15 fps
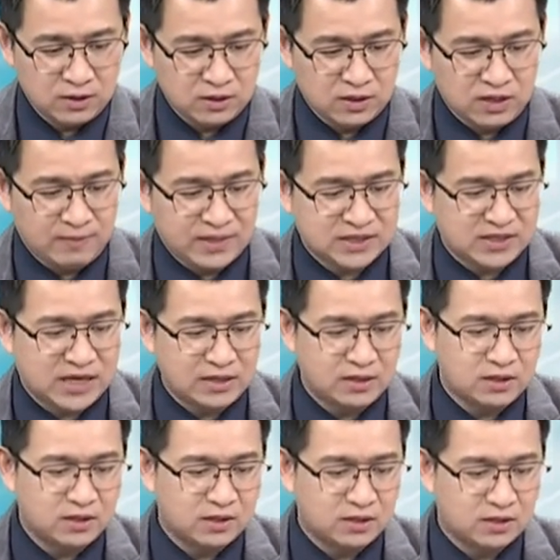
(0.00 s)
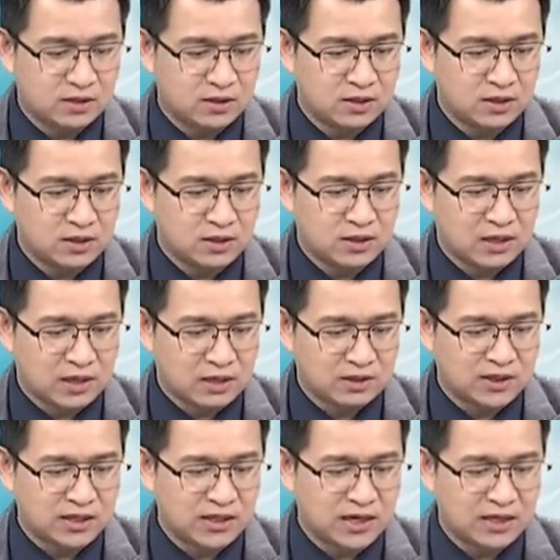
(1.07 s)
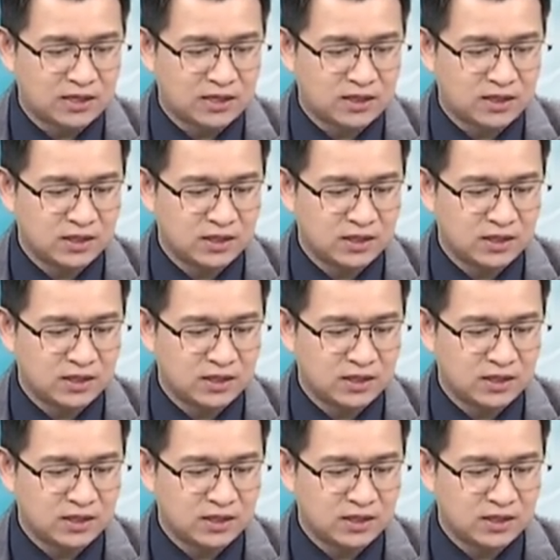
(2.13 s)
礼拜三呢？好，先看